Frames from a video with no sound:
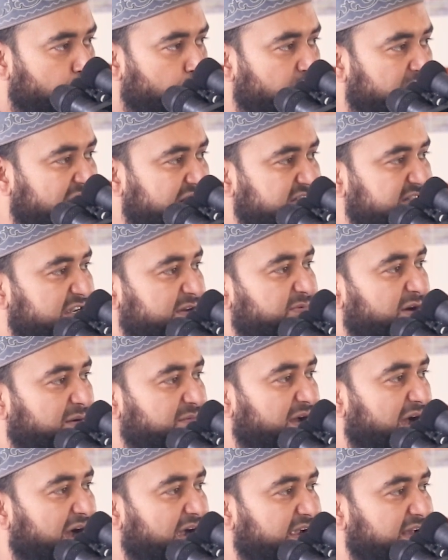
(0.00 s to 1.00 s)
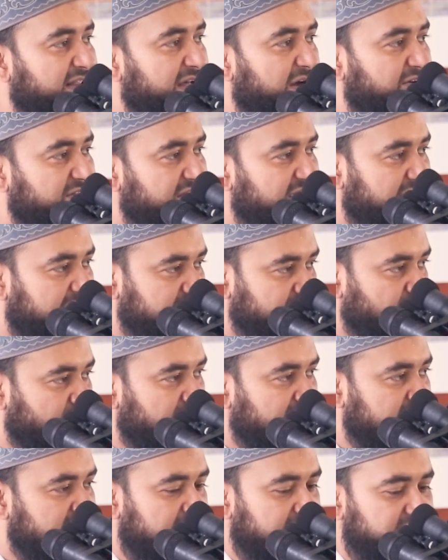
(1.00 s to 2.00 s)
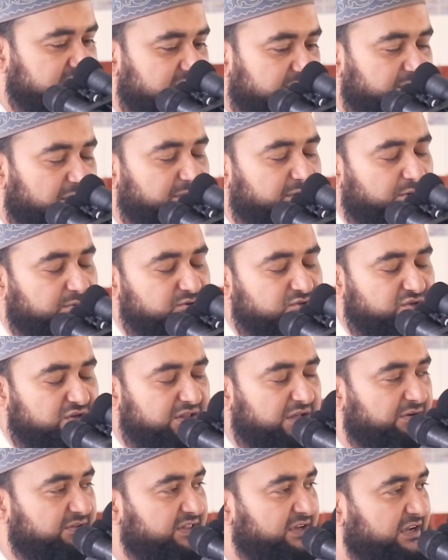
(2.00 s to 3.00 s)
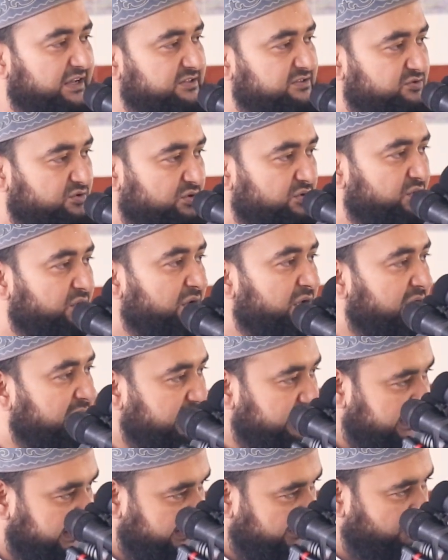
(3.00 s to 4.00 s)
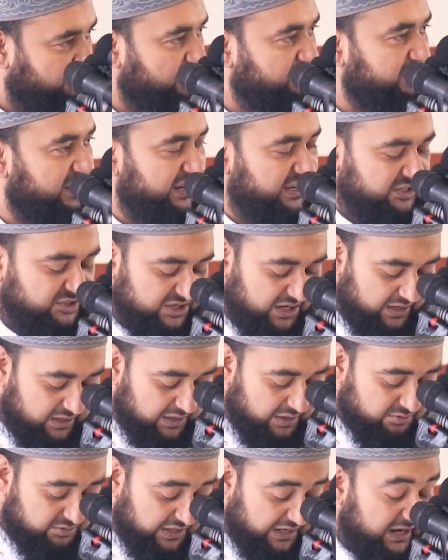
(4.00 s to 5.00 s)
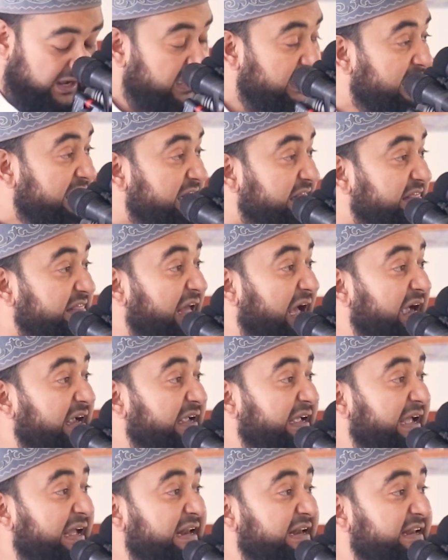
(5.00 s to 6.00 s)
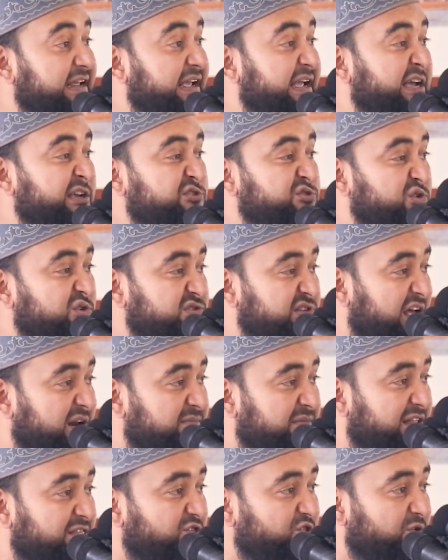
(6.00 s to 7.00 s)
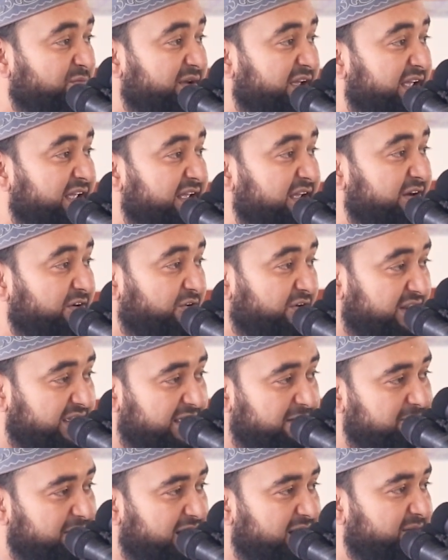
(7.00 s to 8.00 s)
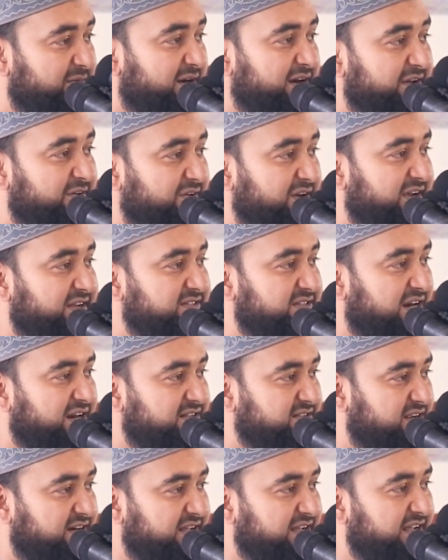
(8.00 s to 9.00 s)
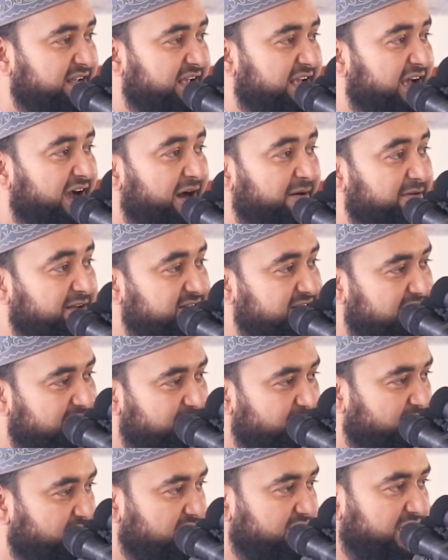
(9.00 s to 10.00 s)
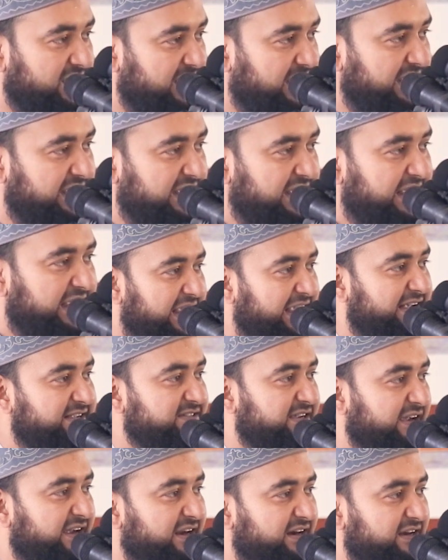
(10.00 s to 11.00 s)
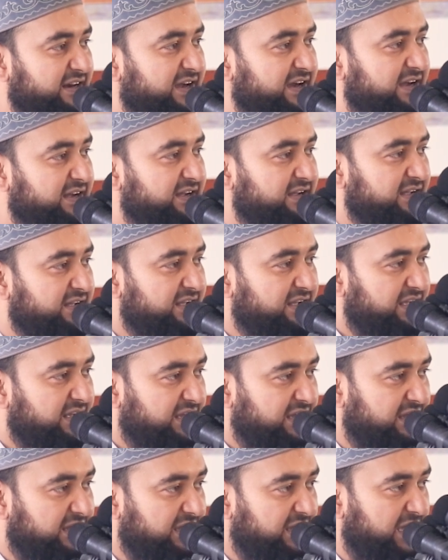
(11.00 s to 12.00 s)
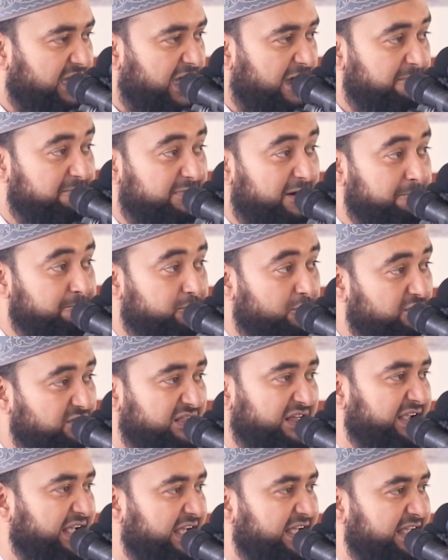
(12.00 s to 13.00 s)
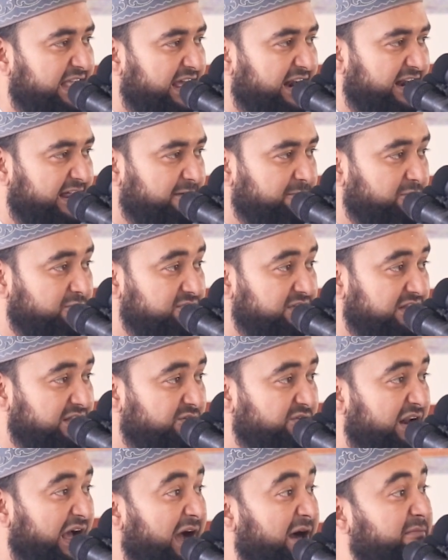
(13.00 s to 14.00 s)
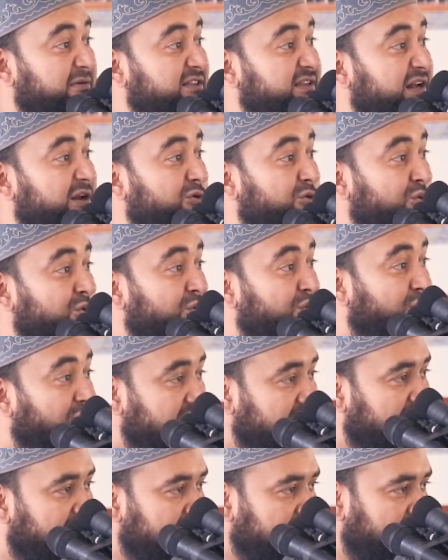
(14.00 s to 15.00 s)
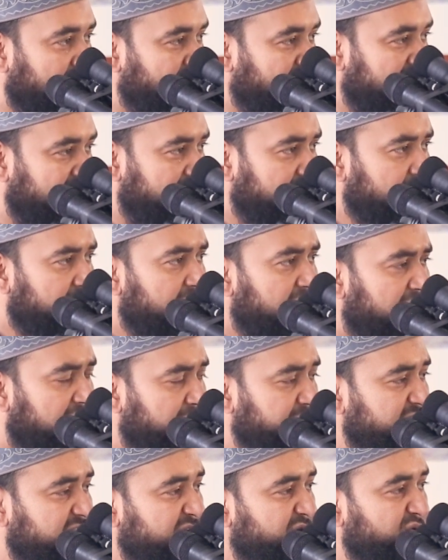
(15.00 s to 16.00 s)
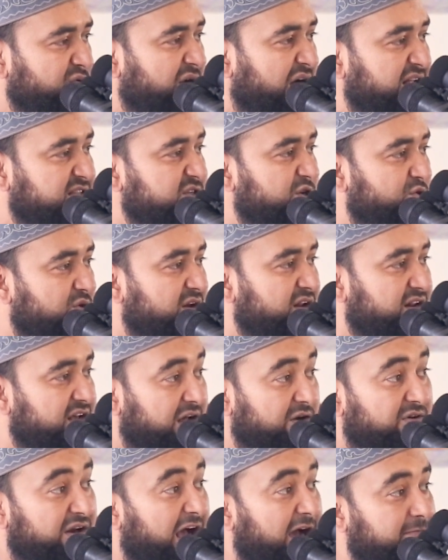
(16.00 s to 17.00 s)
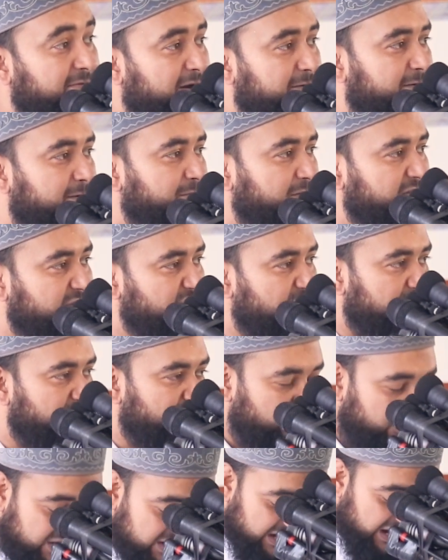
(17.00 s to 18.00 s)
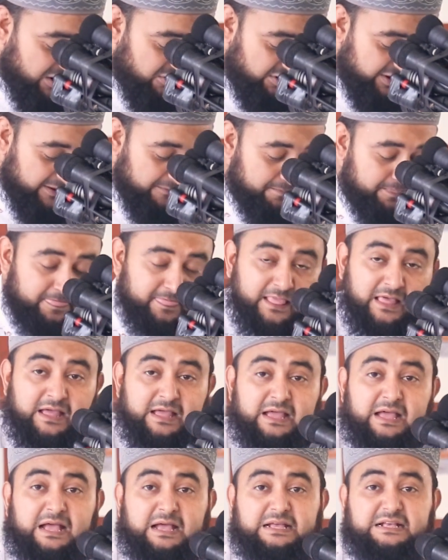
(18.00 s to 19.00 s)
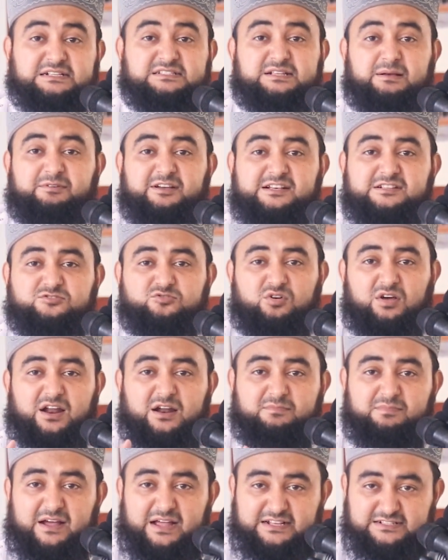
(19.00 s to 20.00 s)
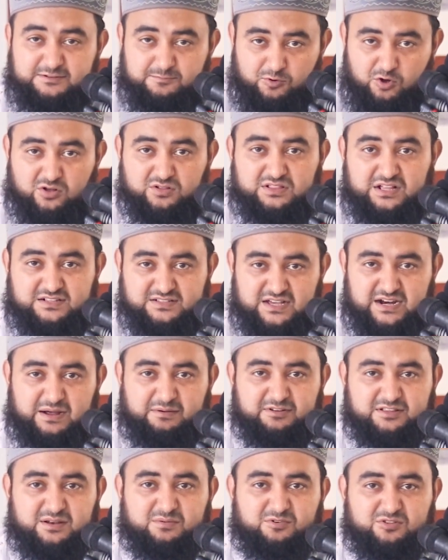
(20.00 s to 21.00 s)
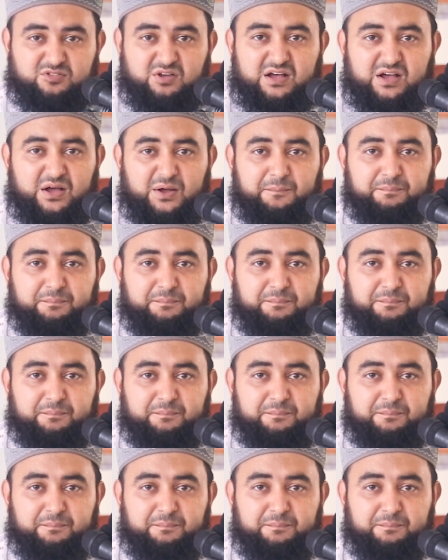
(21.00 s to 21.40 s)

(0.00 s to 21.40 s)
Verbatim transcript: উনি যেভাবে আগে দাওয়াতি কাজ করেছেন সেভাবে অবশ্যই দাওয়াতি কাজ তো তিনি করবেন ইনশা আল্লাহ তালা তাকে নিয়ে সোশ্যাল মাধ্যমে অনেকে বাড়াবাড়ি অনেকে ছাড়াছাড়ি আমরা যারা করে থাকি এই জায়গাটা আমরা প্রত্যেকেই খেয়াল রাখবো যাতে করে আমাদের কোনো কথার কারণে আমাদের কোনো আচরণের কারণে আবার বিপদের সম্মুখীন না হয় ইসলামিক স্কলার বা এই যে বক্তা যারা আমাদের মতো